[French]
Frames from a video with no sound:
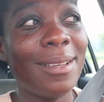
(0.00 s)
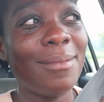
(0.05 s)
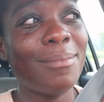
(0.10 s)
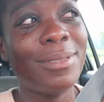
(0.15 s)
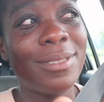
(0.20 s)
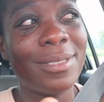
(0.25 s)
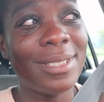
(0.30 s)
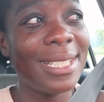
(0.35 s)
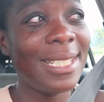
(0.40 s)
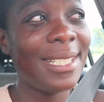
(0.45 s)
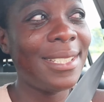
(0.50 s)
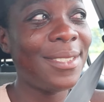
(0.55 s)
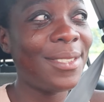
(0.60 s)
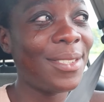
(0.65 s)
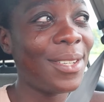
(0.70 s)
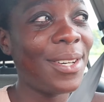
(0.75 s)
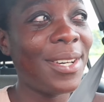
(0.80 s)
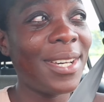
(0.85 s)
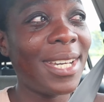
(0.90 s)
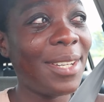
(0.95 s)
pendant des
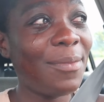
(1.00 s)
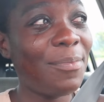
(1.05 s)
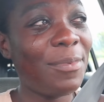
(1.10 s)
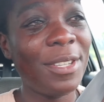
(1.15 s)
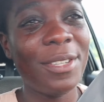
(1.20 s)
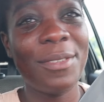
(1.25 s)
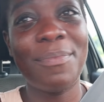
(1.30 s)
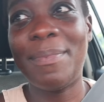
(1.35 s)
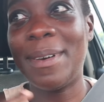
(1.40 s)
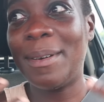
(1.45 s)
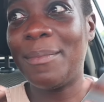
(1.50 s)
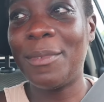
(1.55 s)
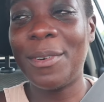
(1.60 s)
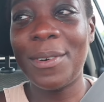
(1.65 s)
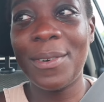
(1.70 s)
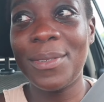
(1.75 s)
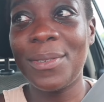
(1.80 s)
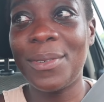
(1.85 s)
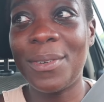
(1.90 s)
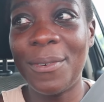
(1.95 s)
heures et puis pas me
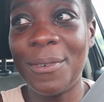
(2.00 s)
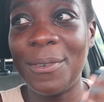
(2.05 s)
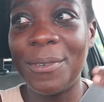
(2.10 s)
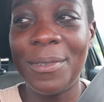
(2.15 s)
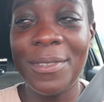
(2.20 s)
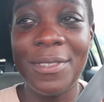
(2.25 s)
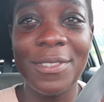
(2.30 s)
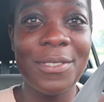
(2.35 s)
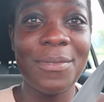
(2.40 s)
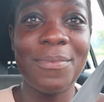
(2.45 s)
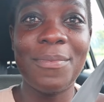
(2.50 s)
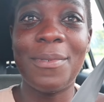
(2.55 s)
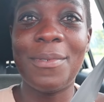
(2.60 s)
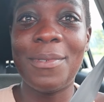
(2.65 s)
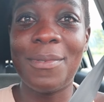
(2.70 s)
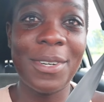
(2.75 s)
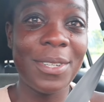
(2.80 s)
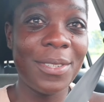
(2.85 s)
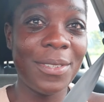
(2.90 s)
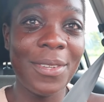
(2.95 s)
rendre compte, je
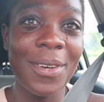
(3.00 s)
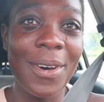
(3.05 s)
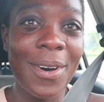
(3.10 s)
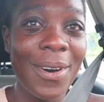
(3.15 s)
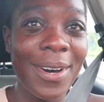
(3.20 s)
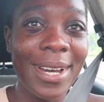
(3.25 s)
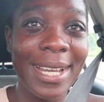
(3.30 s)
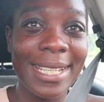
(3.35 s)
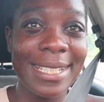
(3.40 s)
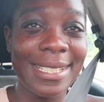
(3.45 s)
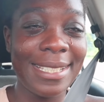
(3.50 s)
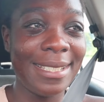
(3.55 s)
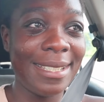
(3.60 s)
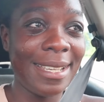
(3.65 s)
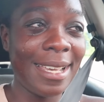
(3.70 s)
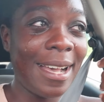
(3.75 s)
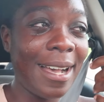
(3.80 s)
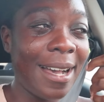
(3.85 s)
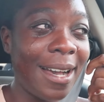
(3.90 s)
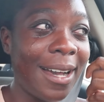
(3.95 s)
m'endors, etc.